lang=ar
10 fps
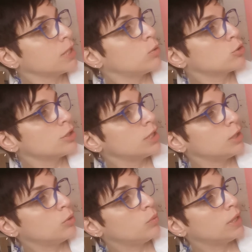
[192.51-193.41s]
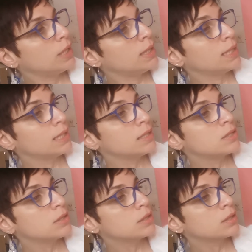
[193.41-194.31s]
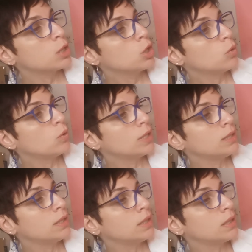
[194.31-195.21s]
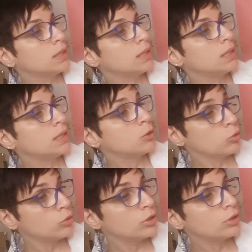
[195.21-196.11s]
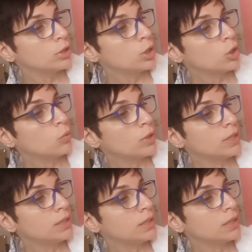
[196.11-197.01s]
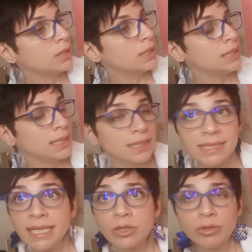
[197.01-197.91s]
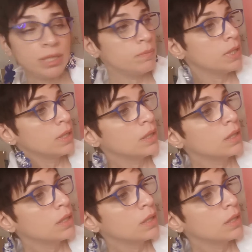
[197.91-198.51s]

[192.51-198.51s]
اللوشن يلي هو الكلينسر وعندنا التونر وعندنا الداي كريم